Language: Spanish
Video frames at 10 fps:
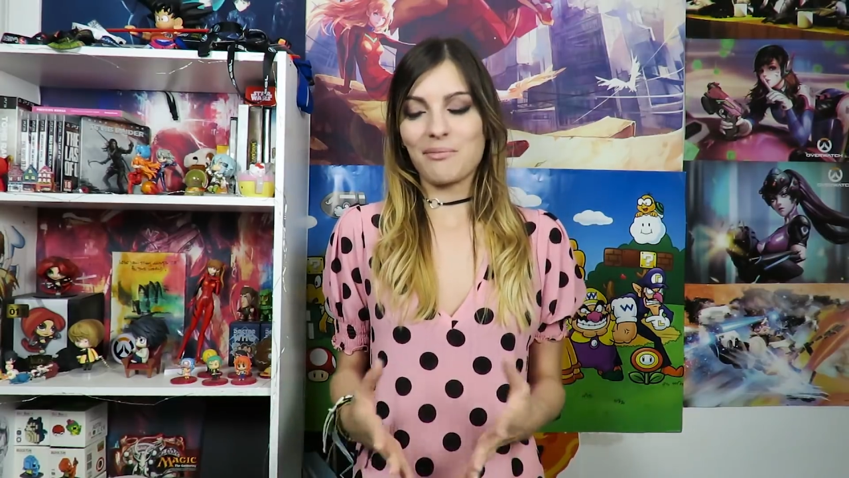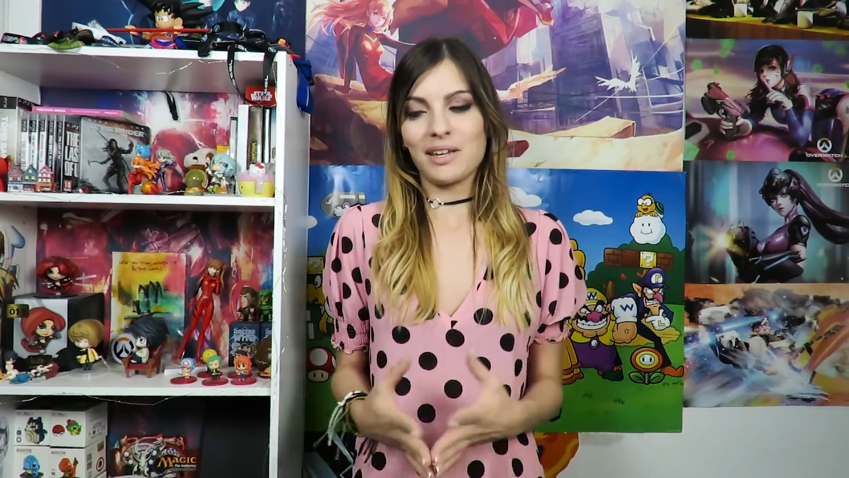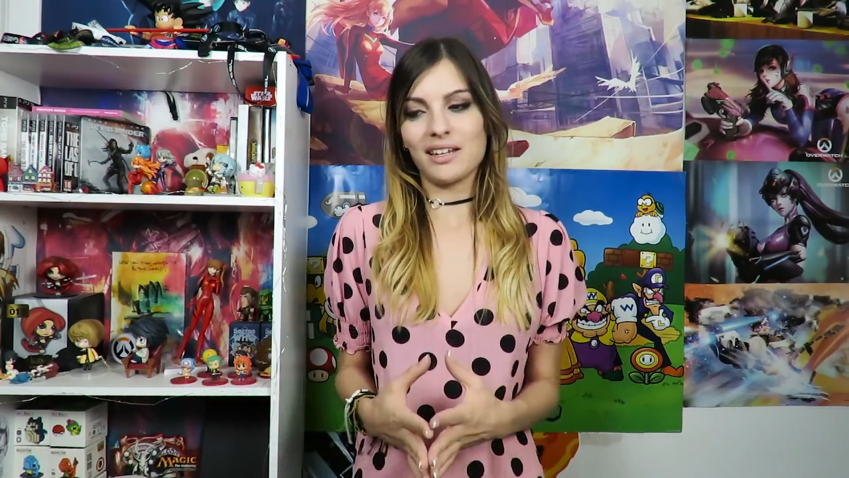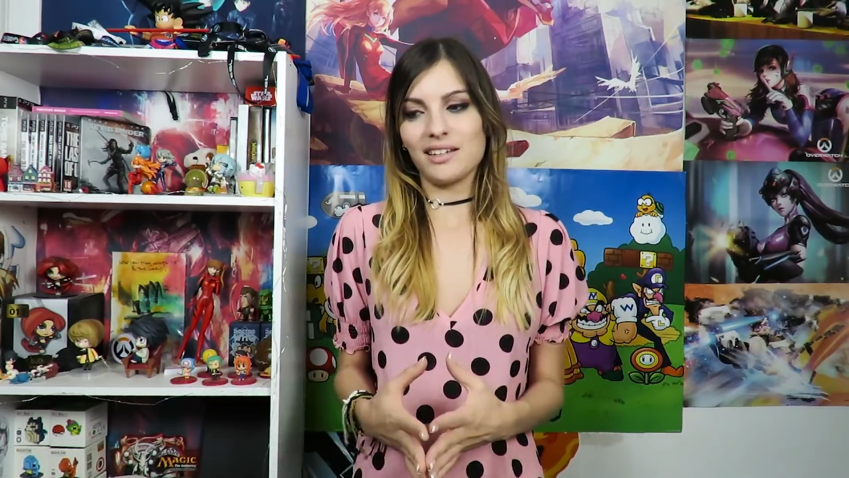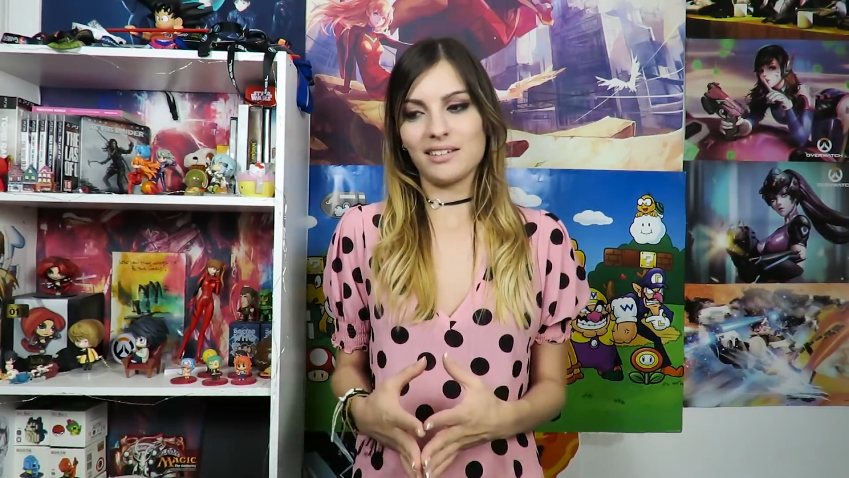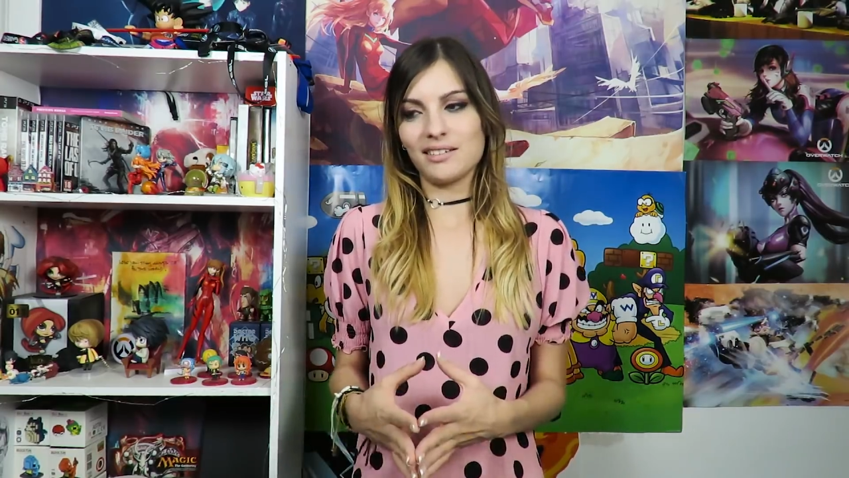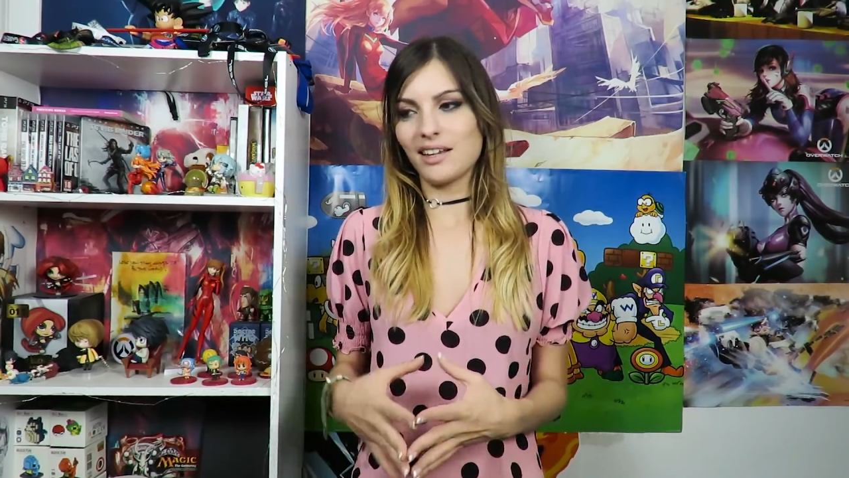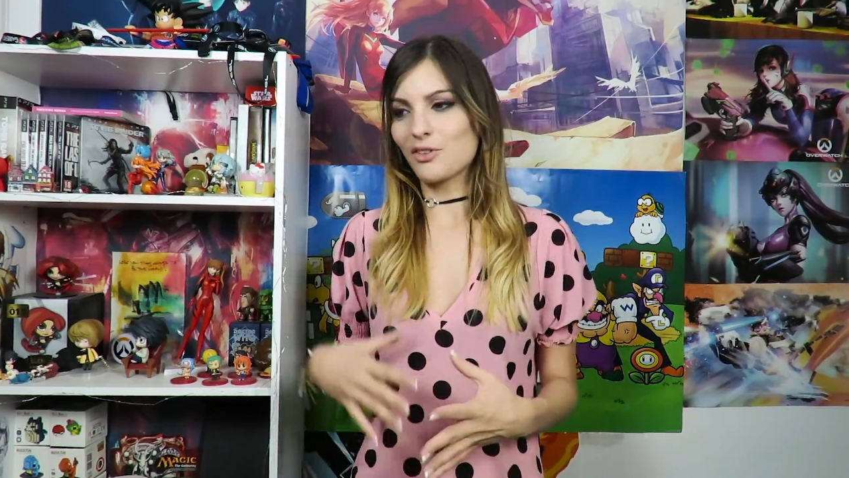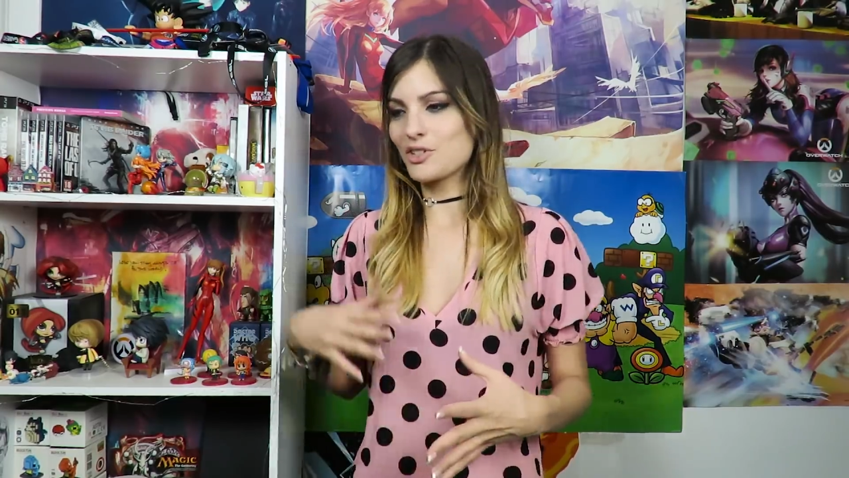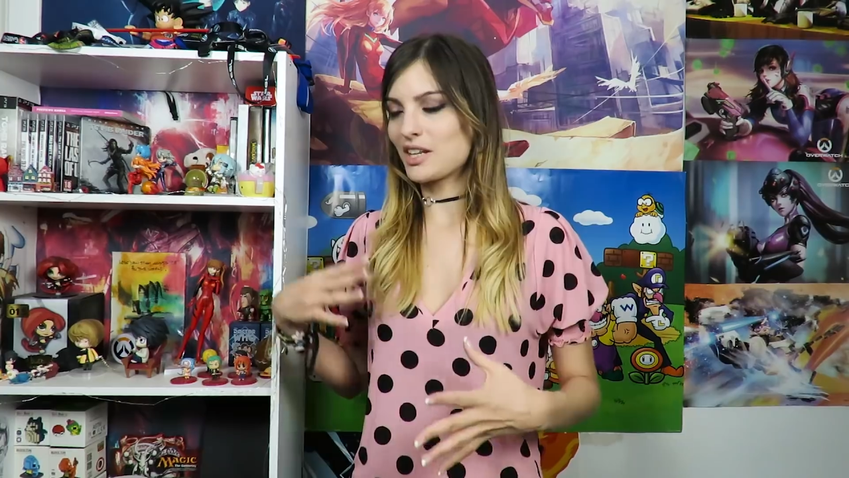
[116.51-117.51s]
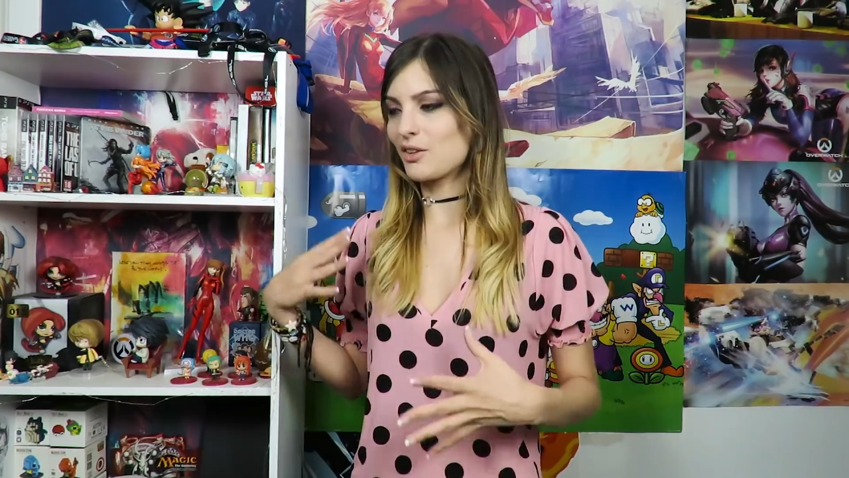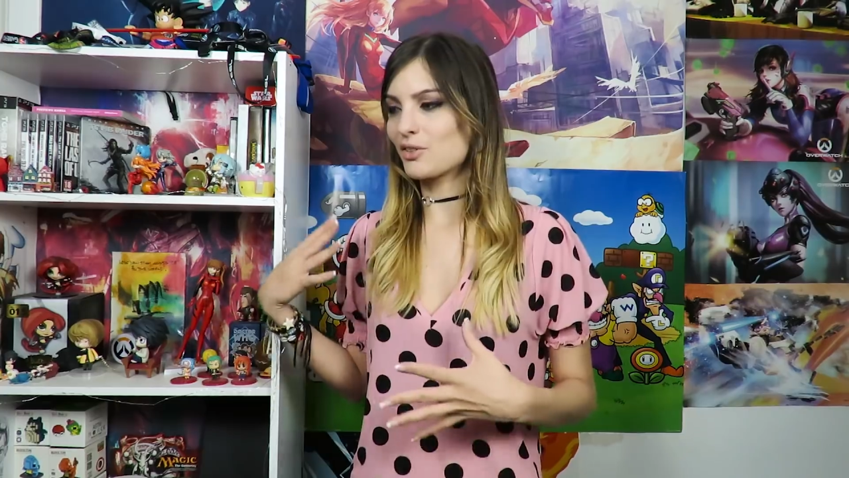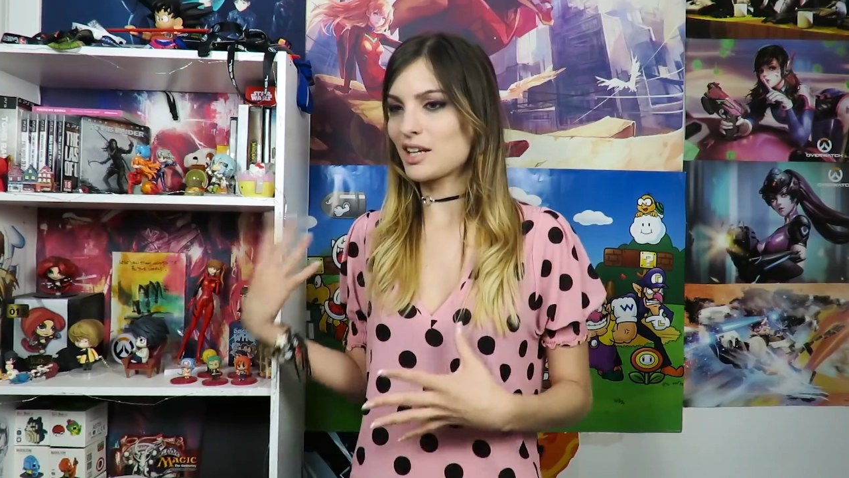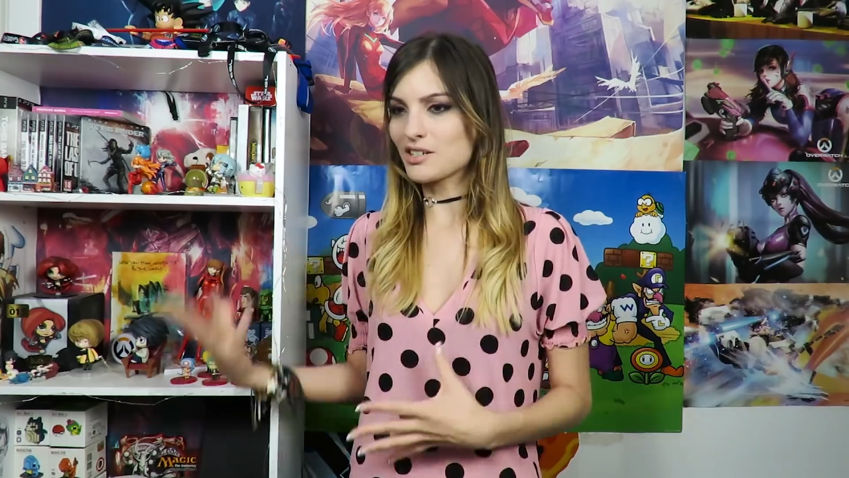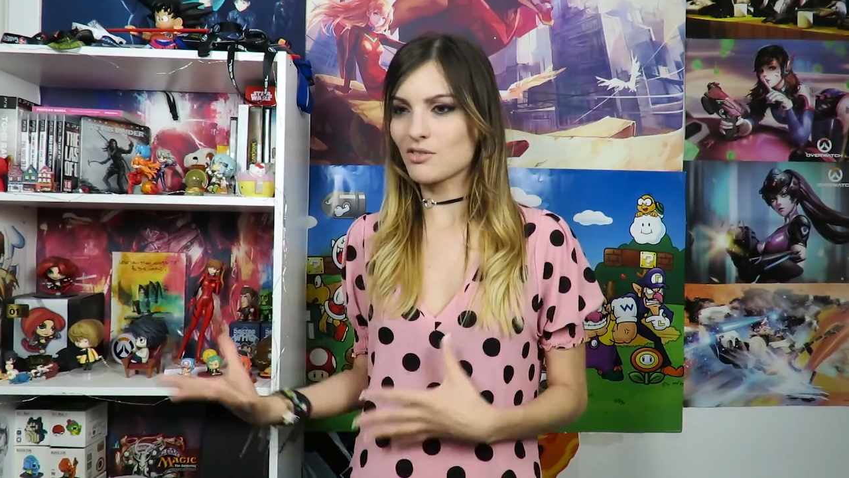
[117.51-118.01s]
también he
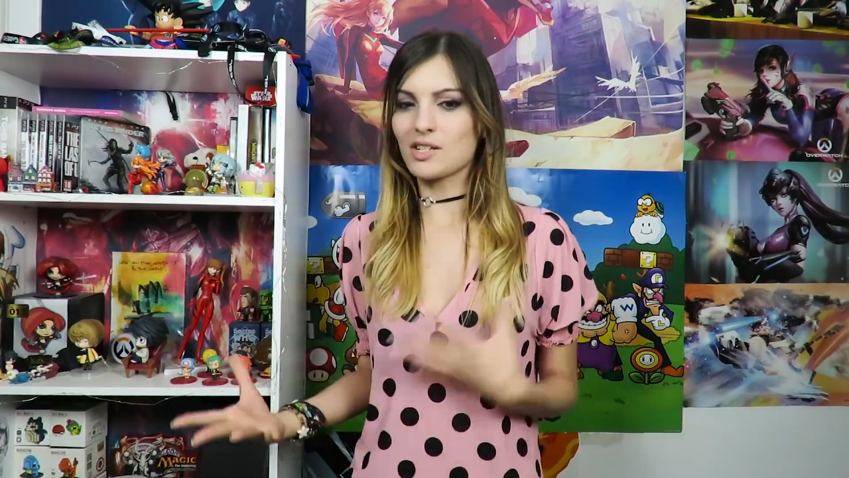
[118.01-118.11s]
conseguido otras